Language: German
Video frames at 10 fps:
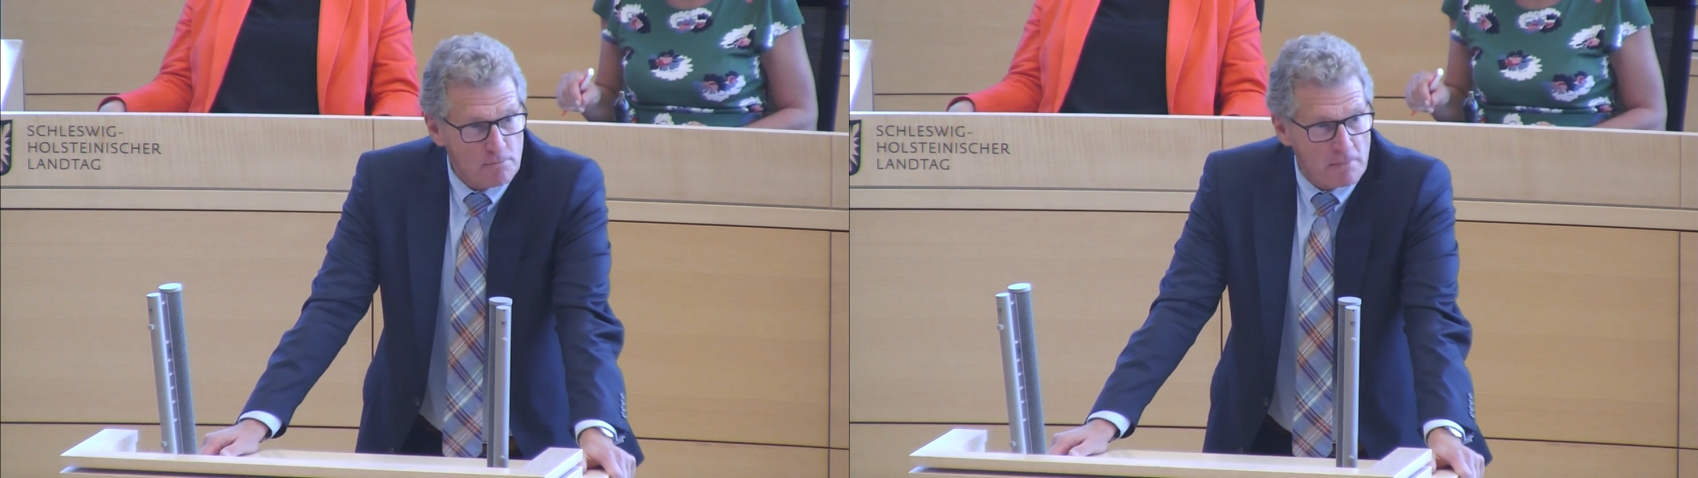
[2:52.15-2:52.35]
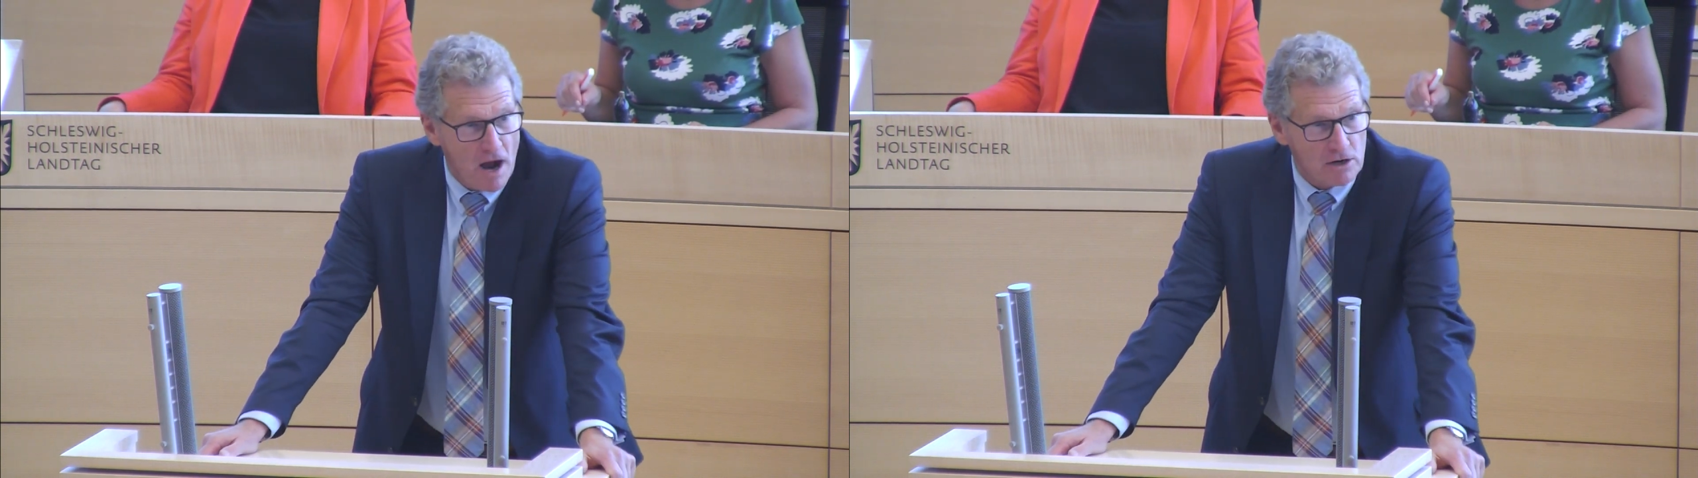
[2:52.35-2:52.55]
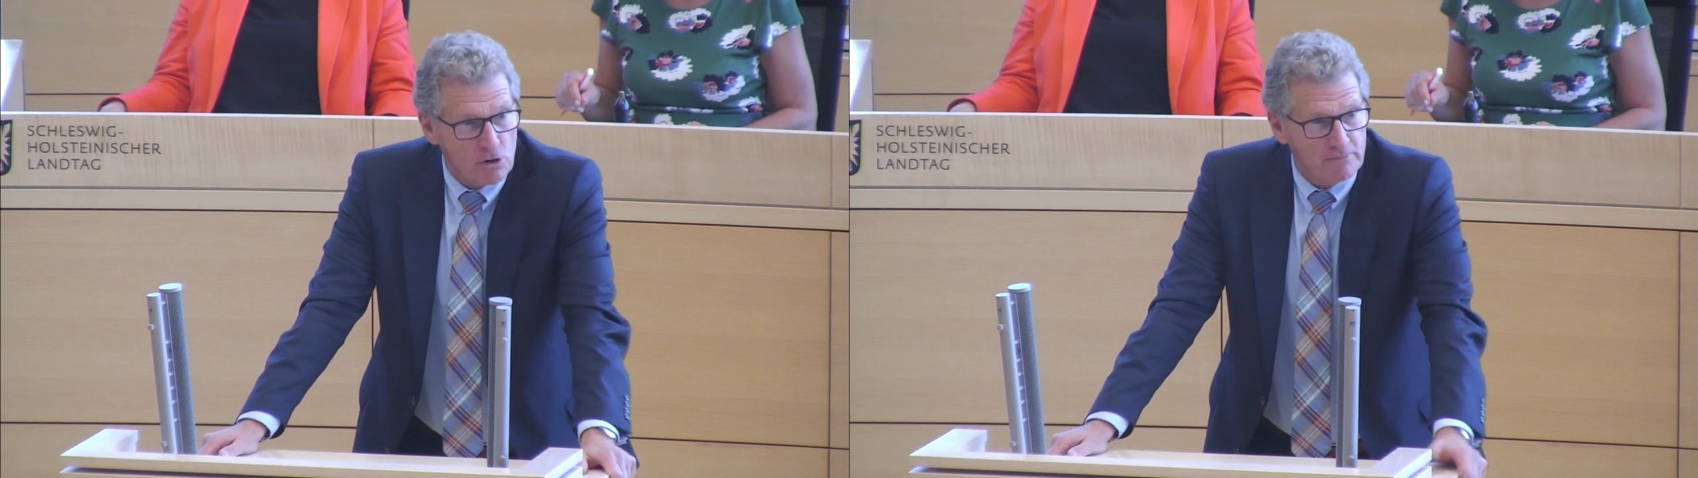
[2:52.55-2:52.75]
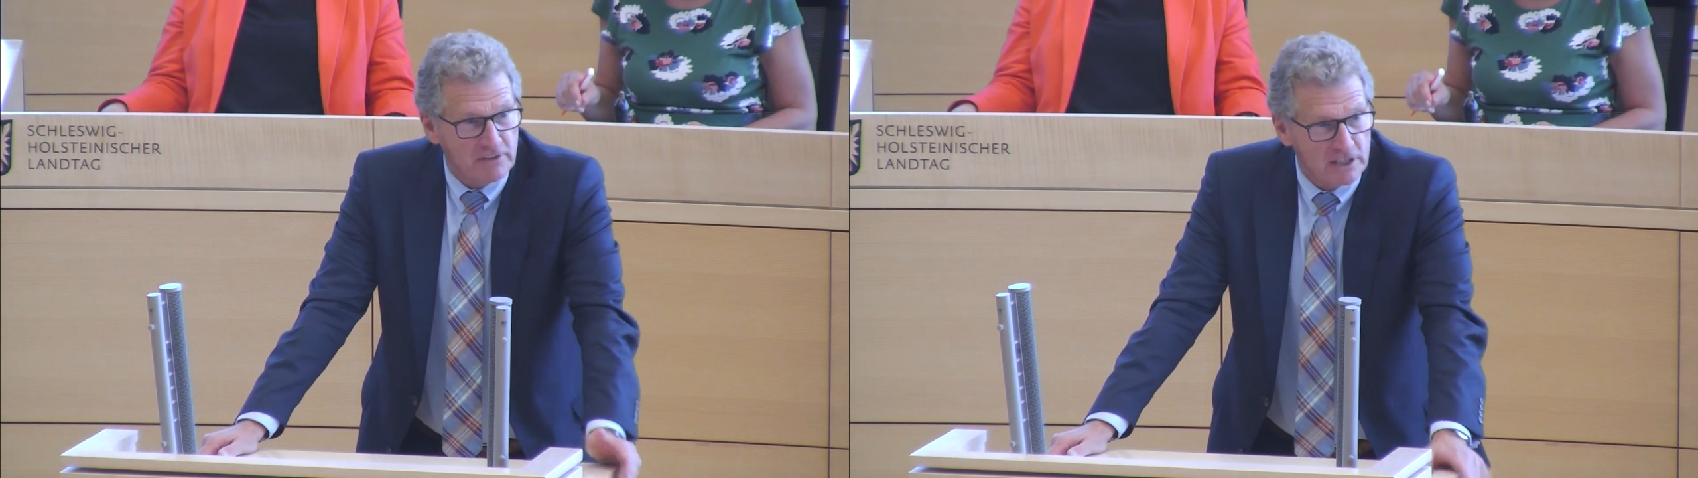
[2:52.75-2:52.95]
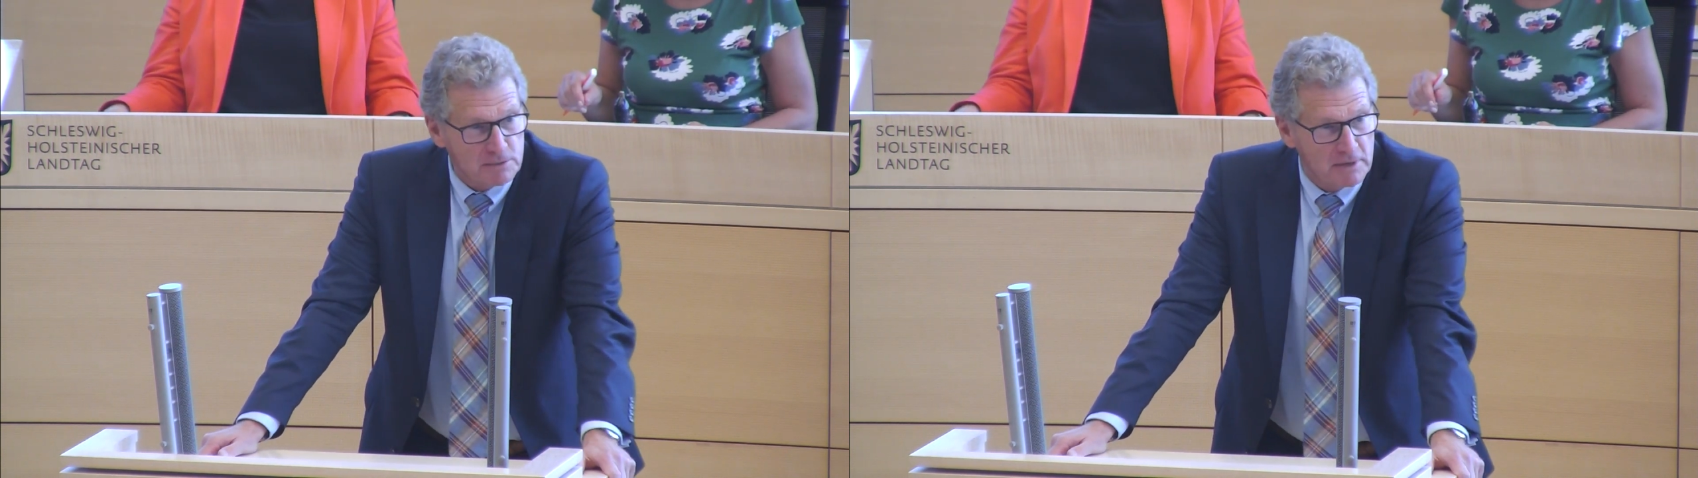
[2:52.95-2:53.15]
Nach Kopenhagen
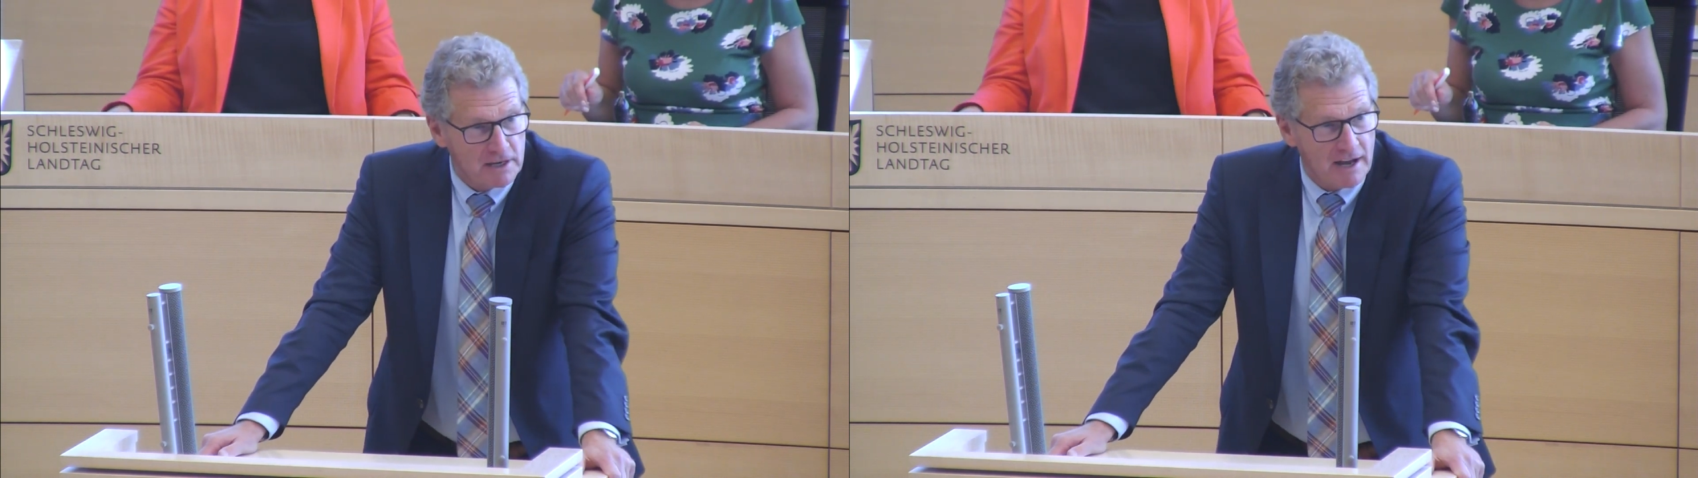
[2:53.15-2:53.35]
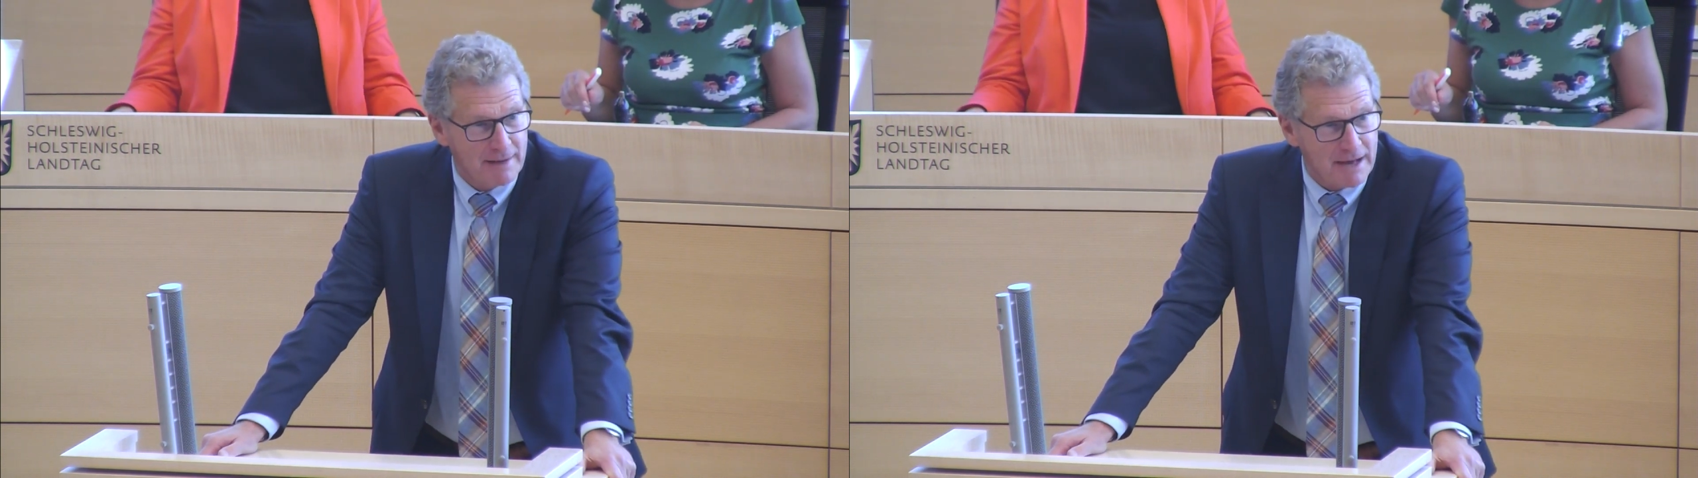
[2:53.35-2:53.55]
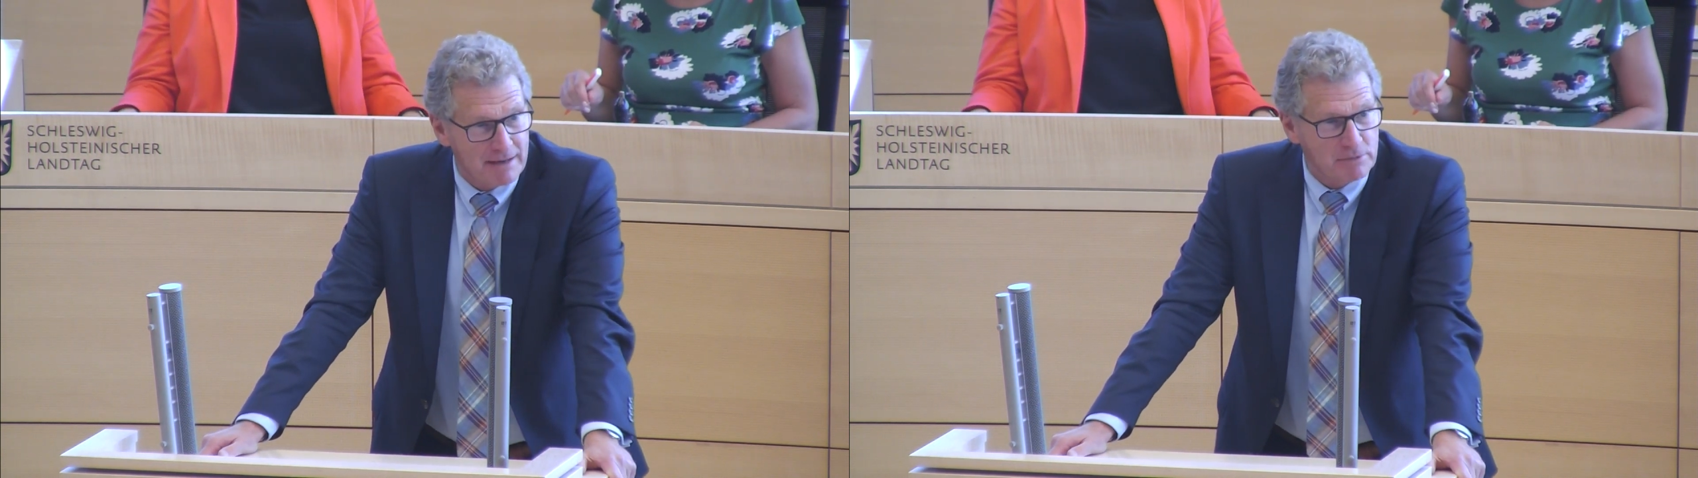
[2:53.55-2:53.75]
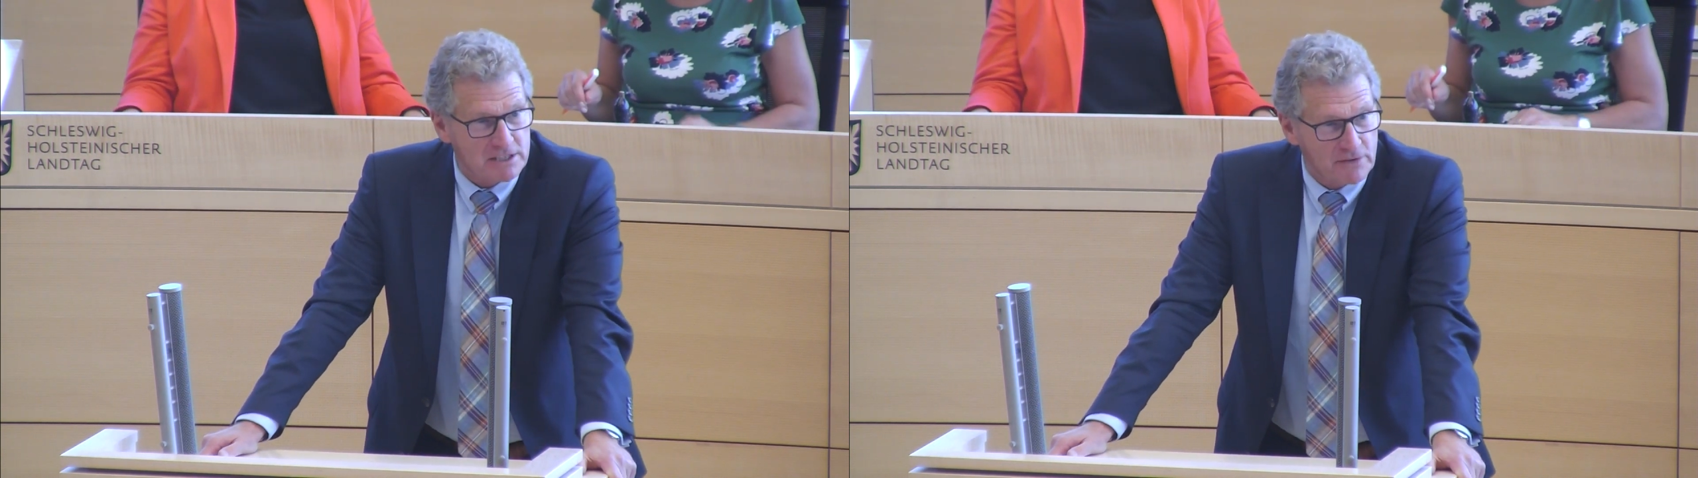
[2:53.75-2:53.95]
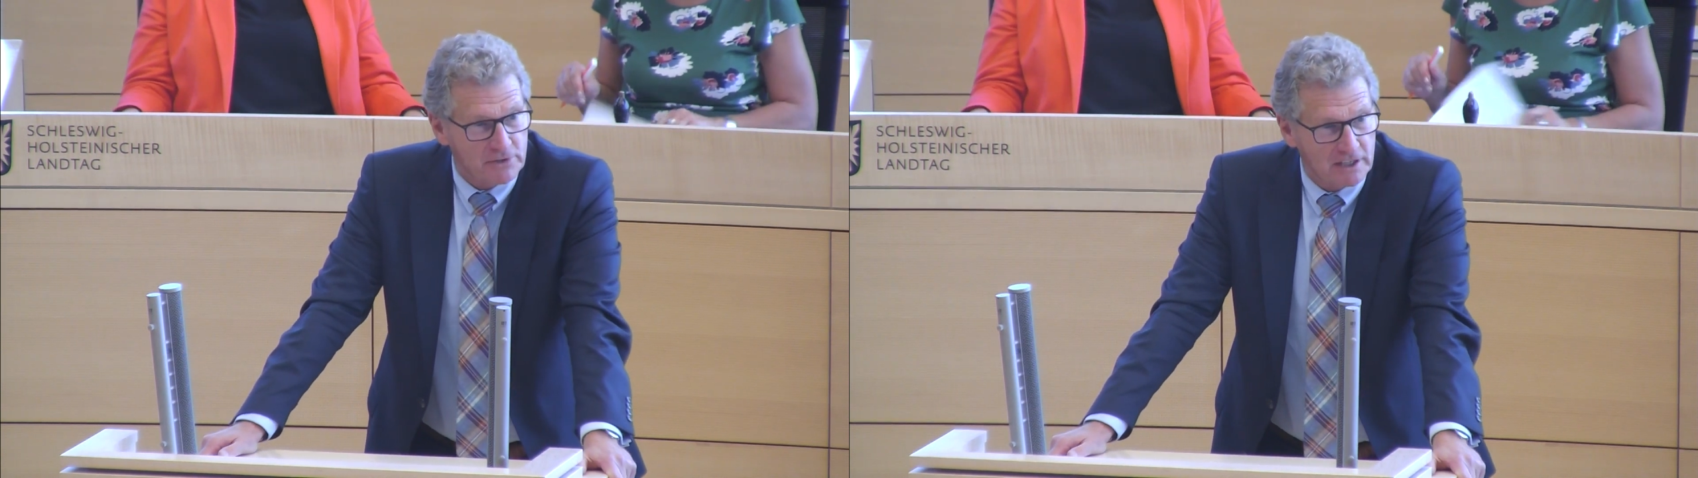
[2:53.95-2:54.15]
kommen wir nicht mehr,
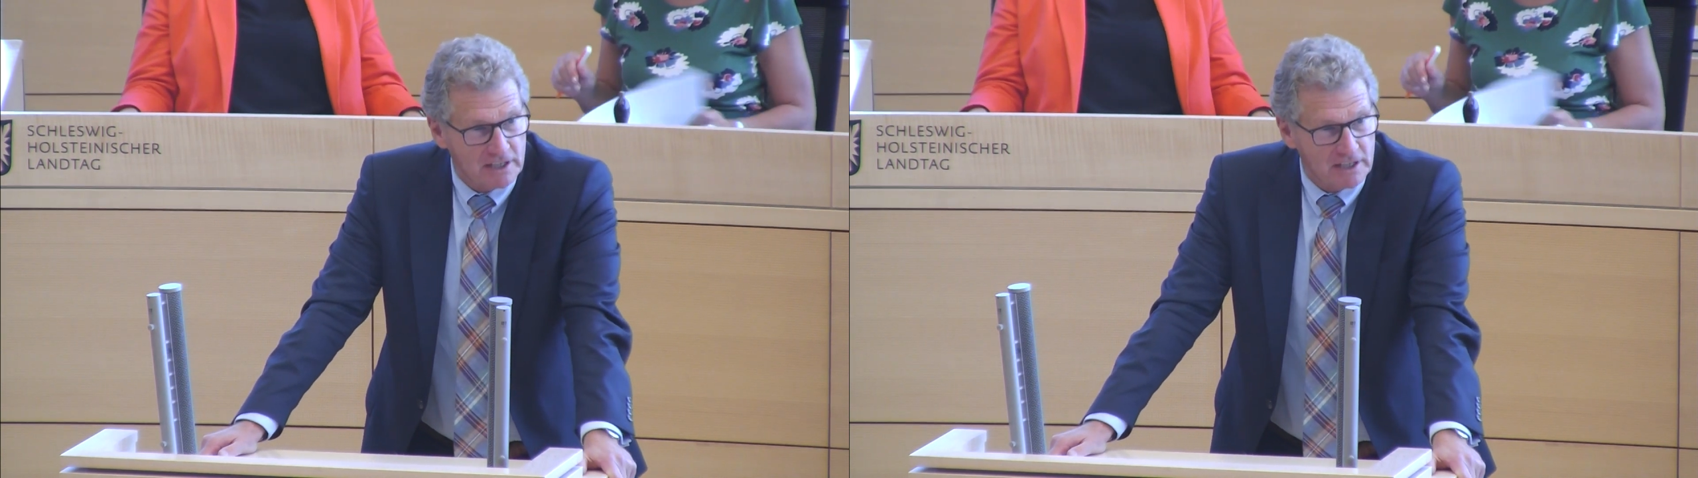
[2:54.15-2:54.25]
aber bis